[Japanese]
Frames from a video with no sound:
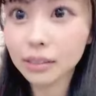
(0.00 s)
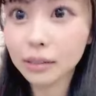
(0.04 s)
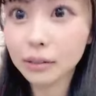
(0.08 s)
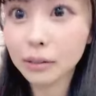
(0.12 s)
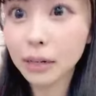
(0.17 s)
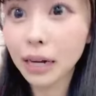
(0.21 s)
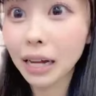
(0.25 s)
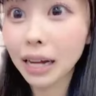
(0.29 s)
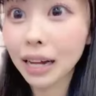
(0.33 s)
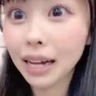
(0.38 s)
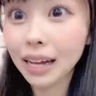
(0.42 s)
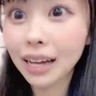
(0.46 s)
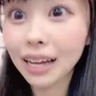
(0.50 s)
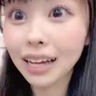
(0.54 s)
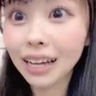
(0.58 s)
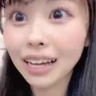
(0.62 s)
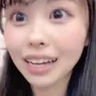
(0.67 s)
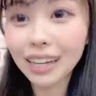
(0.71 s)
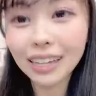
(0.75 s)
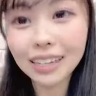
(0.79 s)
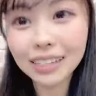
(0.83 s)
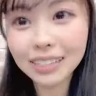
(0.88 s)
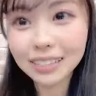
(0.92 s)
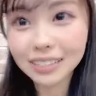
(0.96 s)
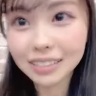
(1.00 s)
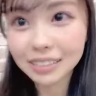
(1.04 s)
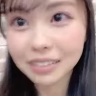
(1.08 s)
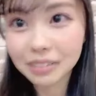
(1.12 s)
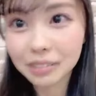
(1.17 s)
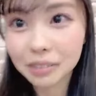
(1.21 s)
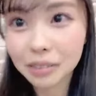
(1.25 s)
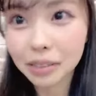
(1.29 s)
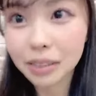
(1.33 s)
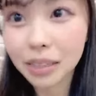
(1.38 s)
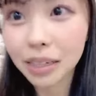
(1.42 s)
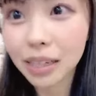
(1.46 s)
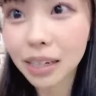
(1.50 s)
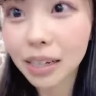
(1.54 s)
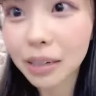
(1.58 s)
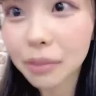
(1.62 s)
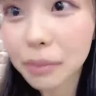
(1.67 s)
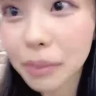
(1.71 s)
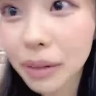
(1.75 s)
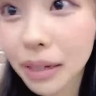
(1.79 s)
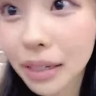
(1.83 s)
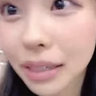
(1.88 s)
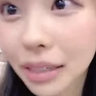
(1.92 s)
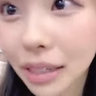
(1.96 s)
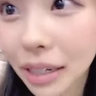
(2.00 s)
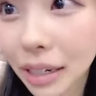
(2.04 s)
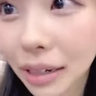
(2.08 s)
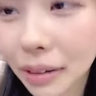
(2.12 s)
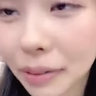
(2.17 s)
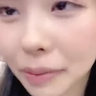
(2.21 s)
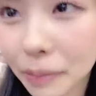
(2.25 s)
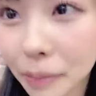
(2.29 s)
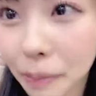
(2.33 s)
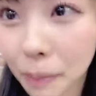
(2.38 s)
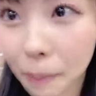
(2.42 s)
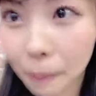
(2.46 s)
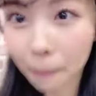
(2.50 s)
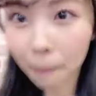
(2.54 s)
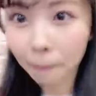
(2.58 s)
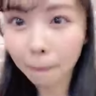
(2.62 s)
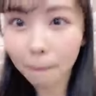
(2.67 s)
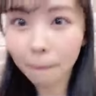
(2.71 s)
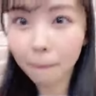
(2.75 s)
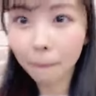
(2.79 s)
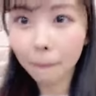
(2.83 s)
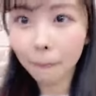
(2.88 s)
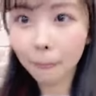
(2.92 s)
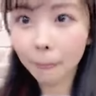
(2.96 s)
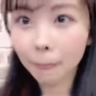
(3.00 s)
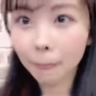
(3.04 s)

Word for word: んわあこれやばいね見て